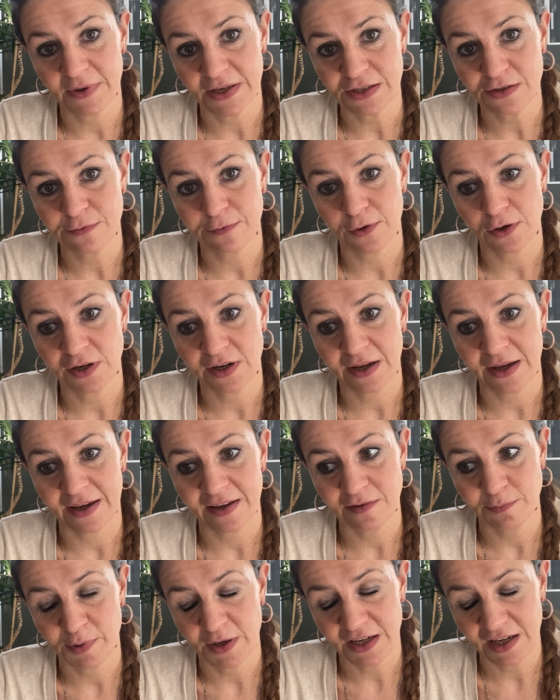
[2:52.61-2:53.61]
ich von der
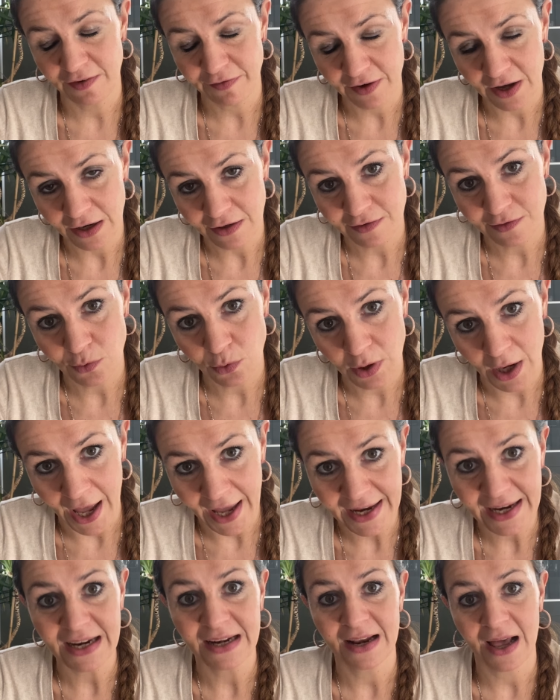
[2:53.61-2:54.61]
SPD-Fraktion
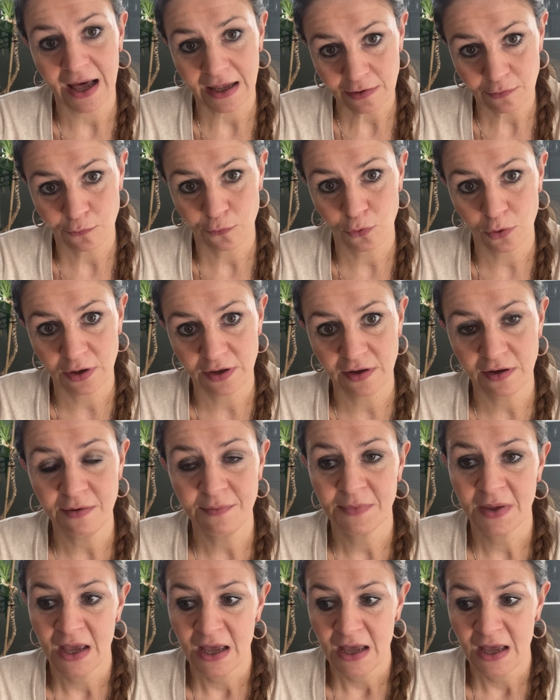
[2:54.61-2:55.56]
eingeladen wurde.